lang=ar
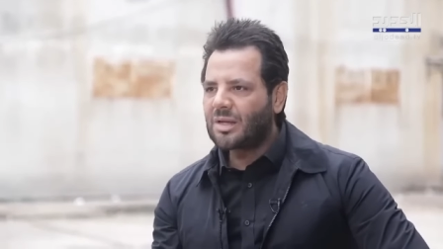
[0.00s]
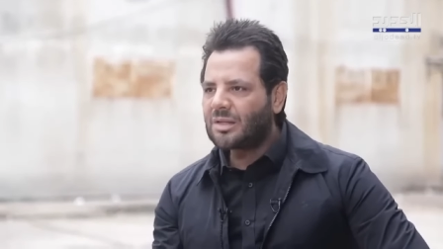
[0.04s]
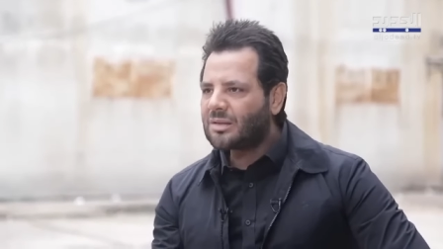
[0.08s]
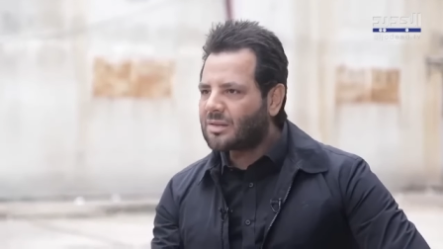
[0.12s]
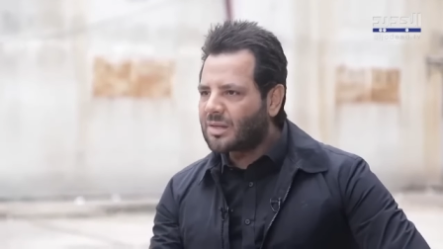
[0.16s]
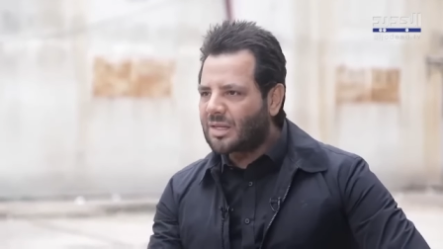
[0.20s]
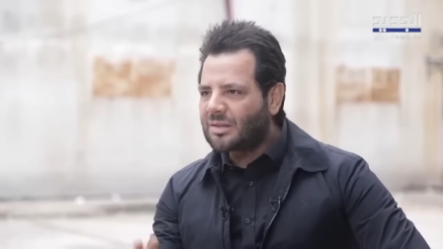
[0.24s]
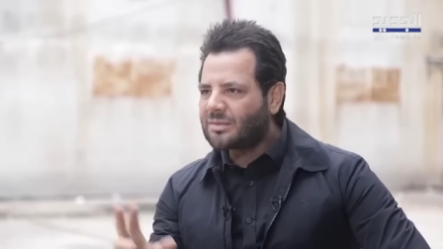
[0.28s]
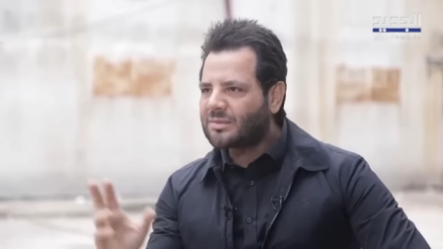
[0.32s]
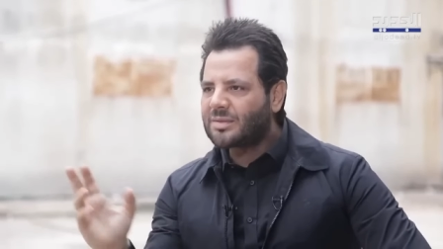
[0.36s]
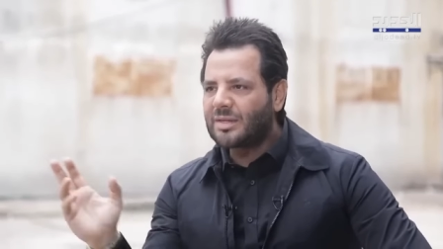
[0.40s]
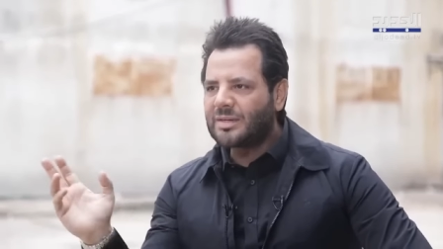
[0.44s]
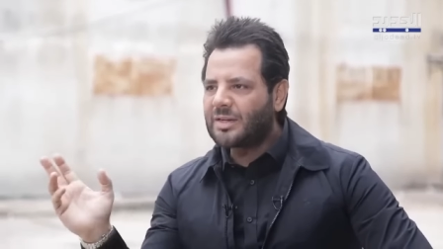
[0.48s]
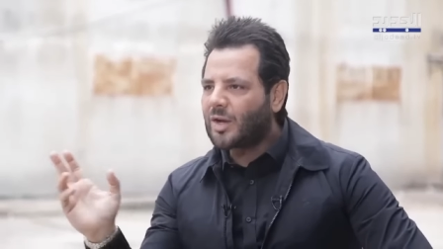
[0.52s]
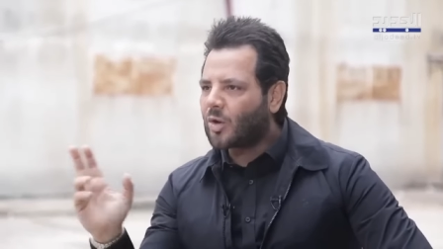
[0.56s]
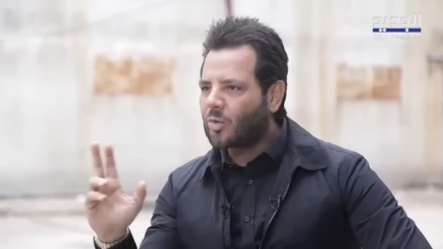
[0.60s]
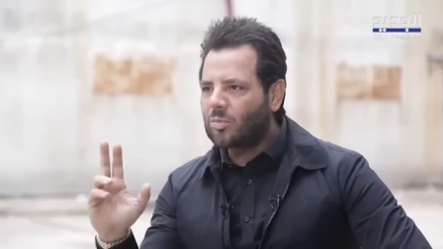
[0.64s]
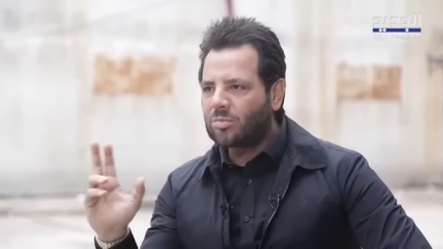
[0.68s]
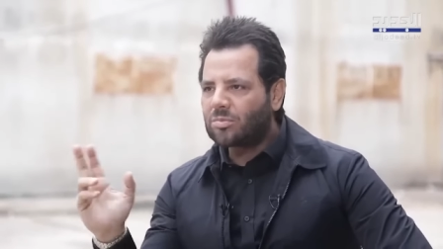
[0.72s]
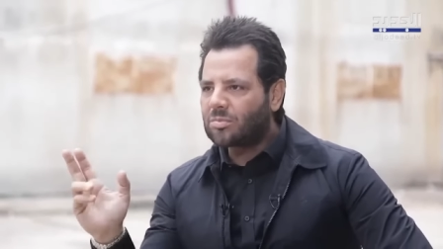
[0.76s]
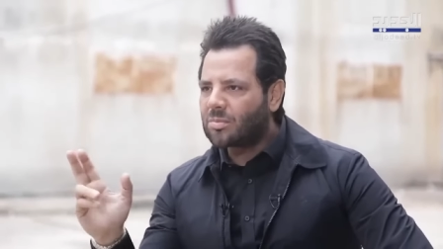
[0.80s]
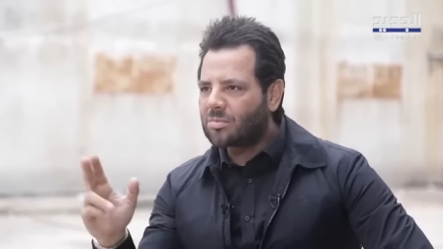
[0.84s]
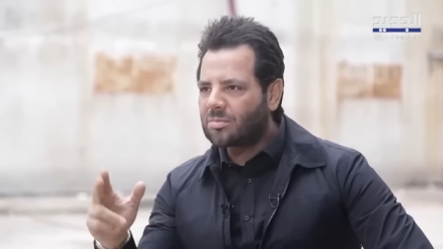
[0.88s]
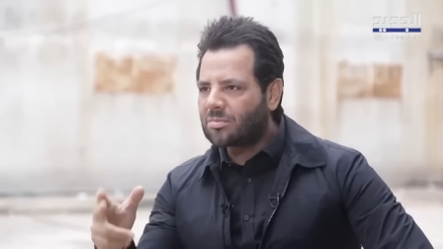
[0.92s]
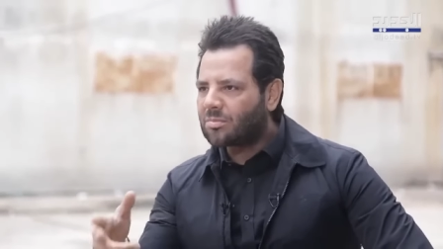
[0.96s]
كنت انت
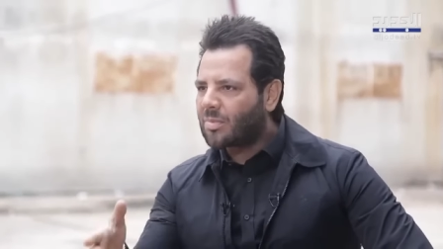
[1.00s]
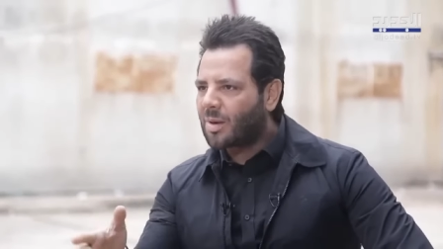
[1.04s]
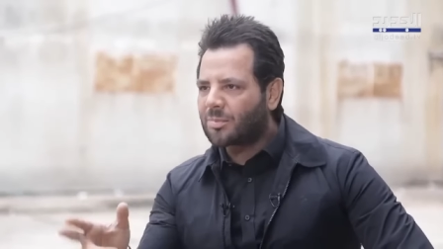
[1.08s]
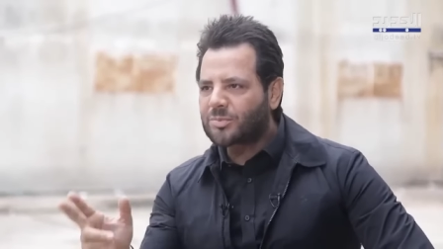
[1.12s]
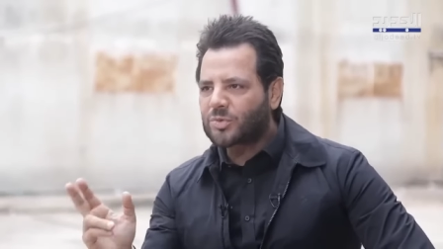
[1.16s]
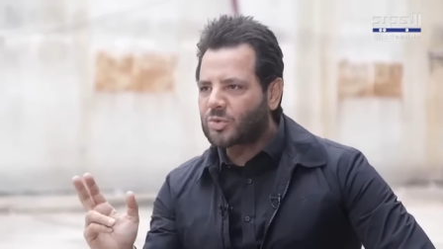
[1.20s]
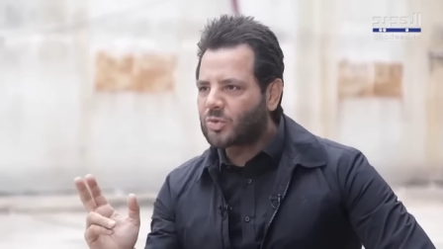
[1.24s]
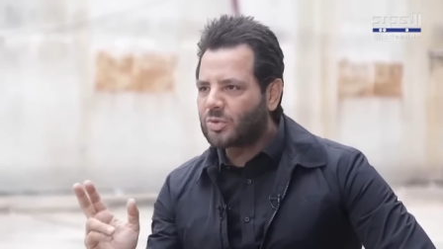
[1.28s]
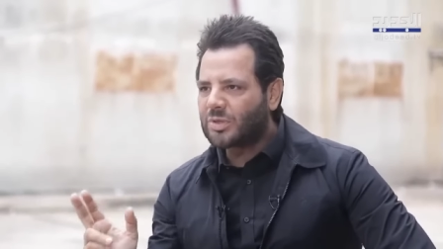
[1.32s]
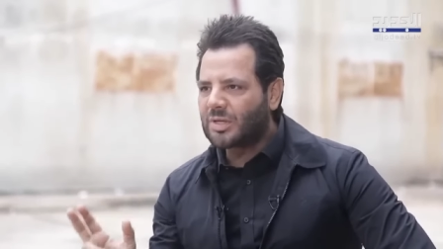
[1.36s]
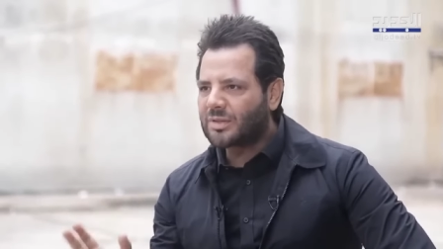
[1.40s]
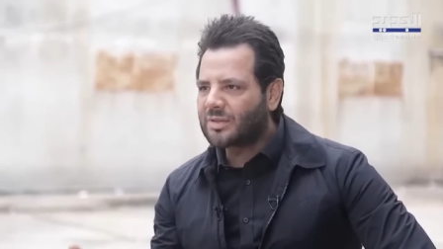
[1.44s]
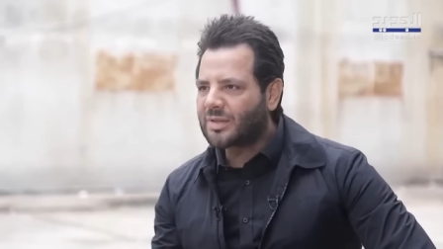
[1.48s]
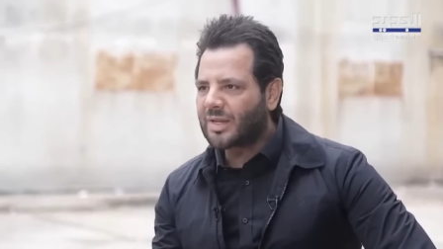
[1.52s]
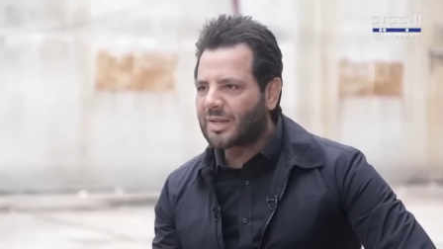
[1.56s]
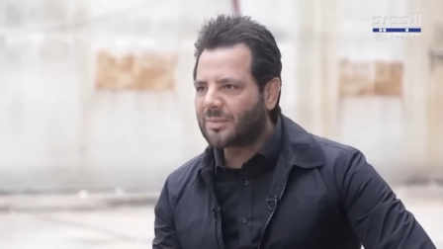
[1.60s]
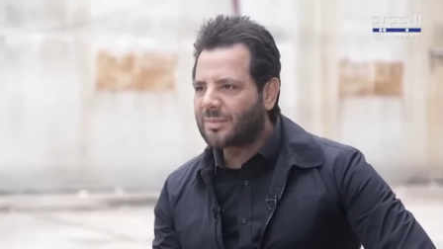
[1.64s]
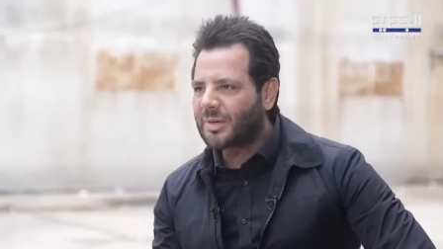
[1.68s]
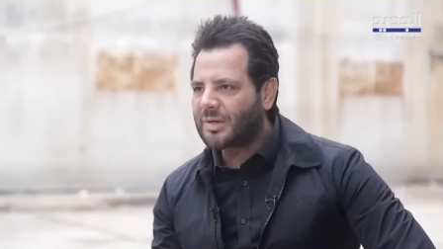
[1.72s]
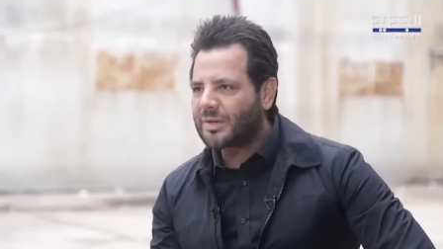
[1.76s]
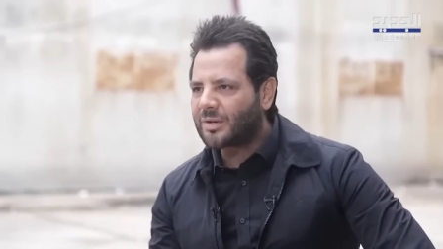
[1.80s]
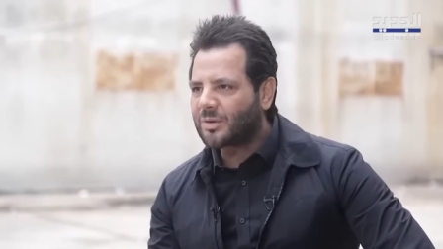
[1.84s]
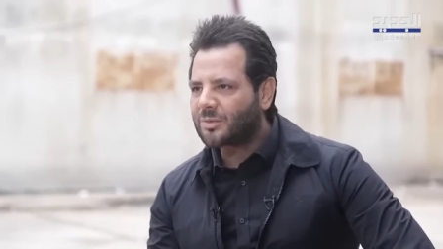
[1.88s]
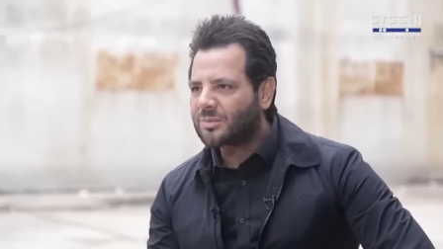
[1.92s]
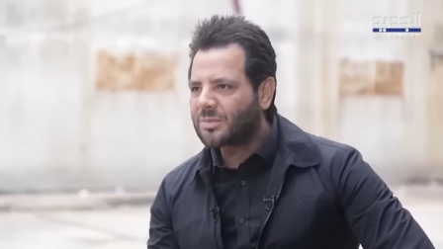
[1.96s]
اليوم ما بتكون
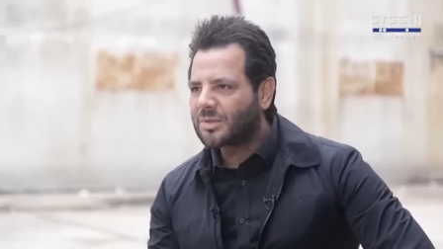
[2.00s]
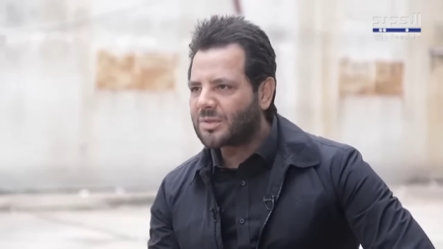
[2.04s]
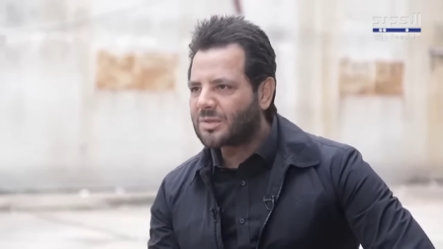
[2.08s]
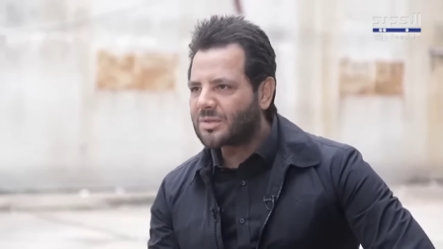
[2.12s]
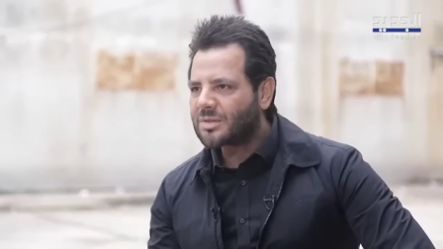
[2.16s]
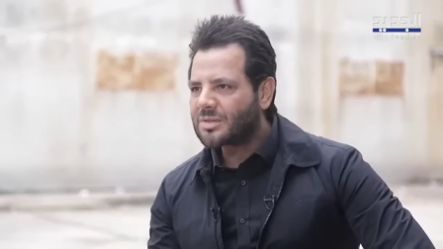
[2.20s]
قدام اليوم